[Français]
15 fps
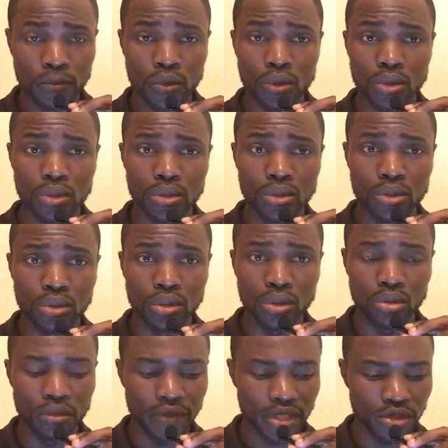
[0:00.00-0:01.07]
euh, dans
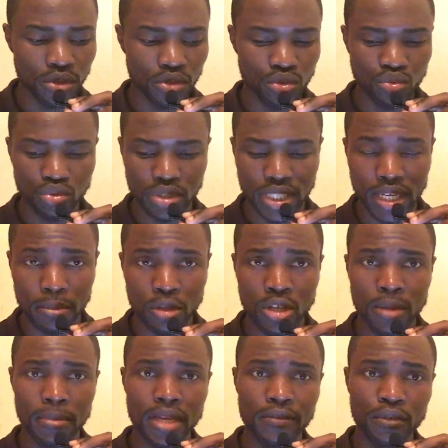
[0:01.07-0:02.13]
le vrai sens du terme.
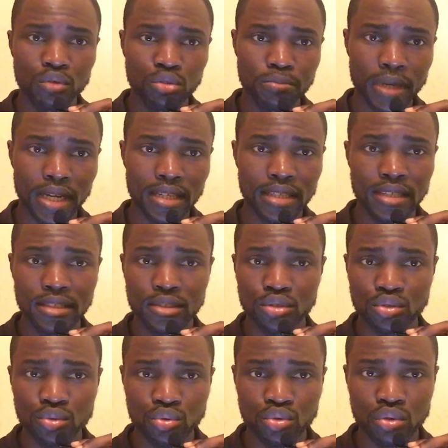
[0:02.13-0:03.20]
Mais avant de parler des
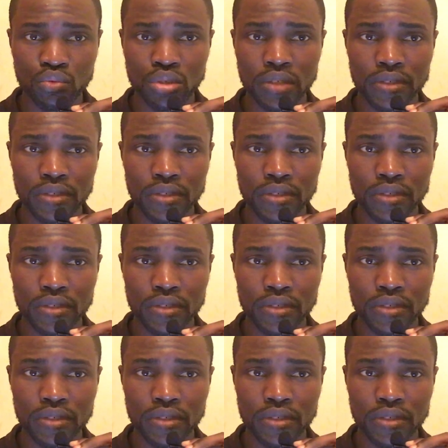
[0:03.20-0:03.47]
choses que vous